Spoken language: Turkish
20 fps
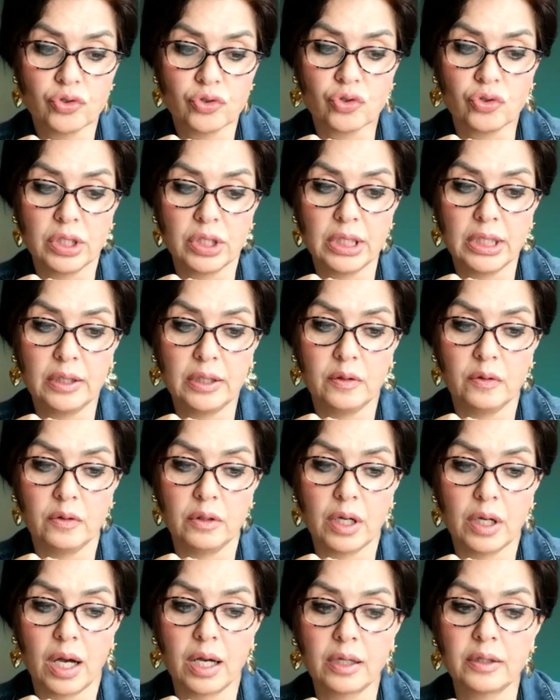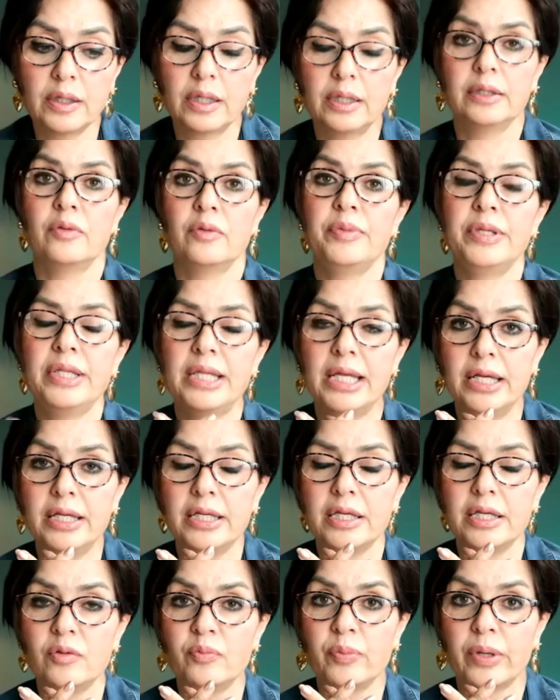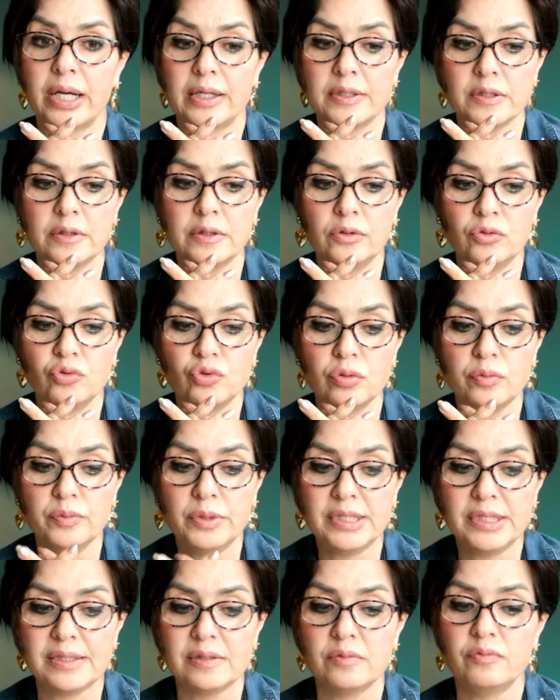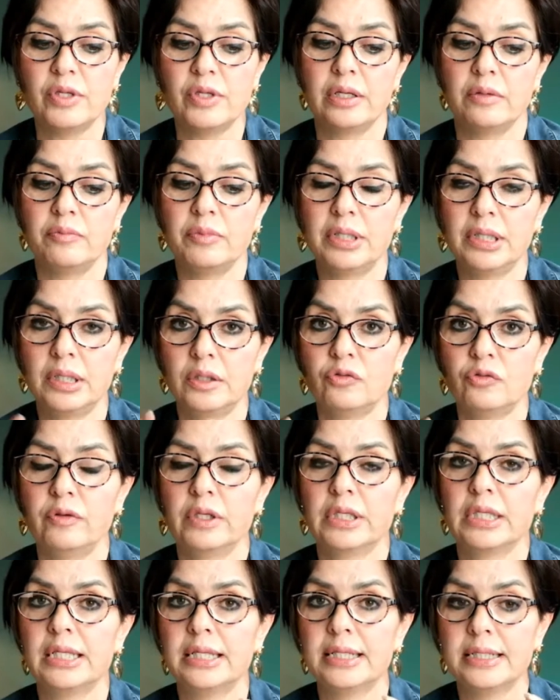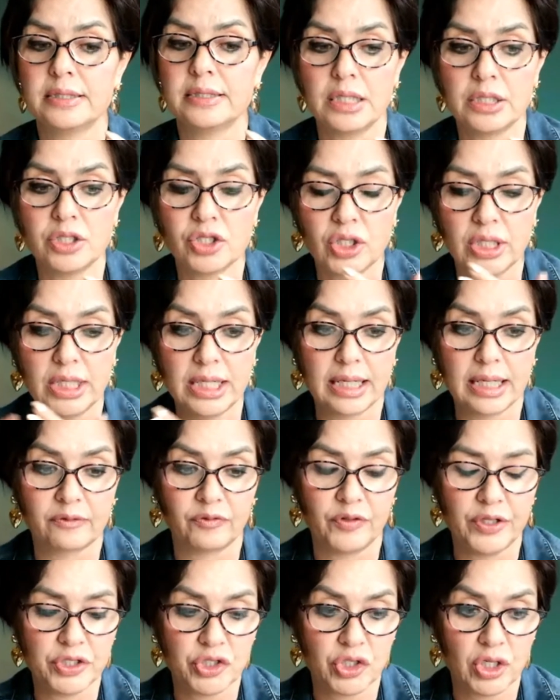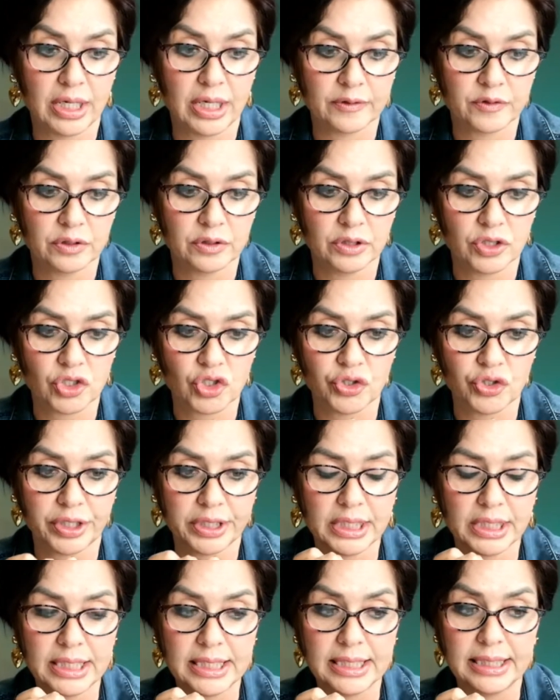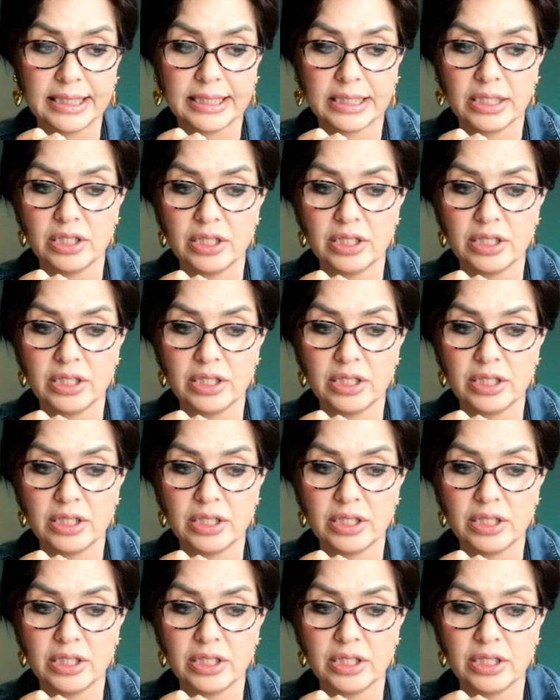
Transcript: Çünkü e, Ankara'da bir de İyi Parti'nin tüm isimleri, milletvekilleri, teşkilat, teşkilatın içindeki il,